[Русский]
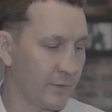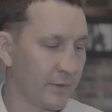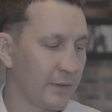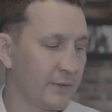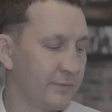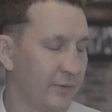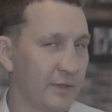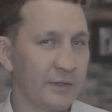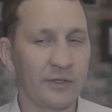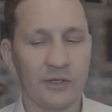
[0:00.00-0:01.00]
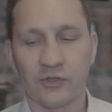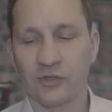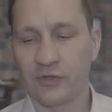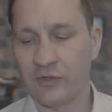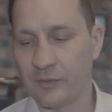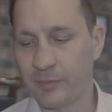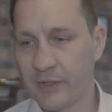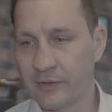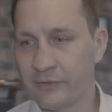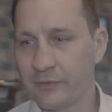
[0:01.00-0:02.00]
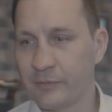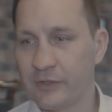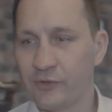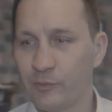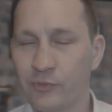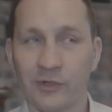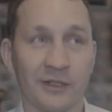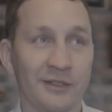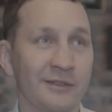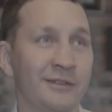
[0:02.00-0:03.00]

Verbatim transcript: Раз, два, три, четыре, пять. Мы идем бухать.